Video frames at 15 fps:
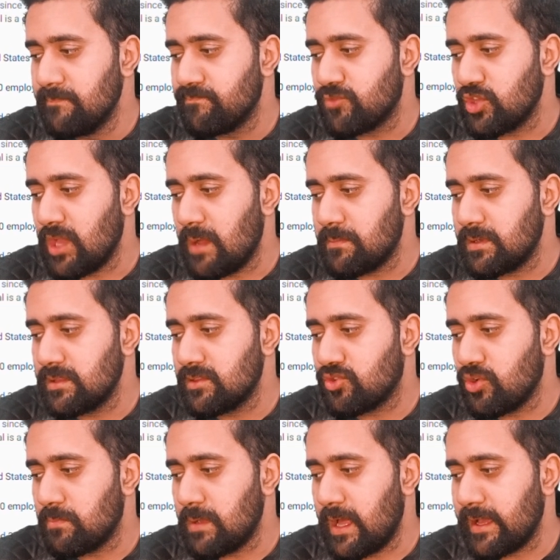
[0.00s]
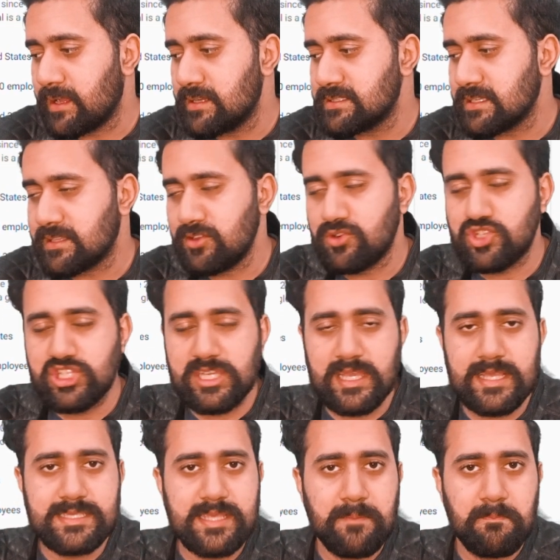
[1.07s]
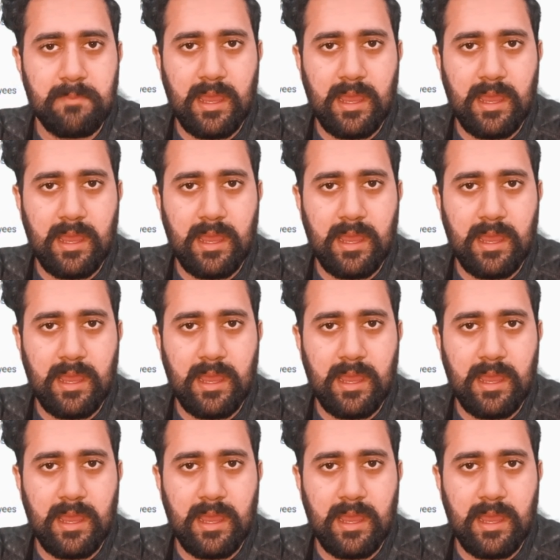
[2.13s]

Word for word: तो यहाँ पर इनको अप्लाई कर सकते हैं और छः से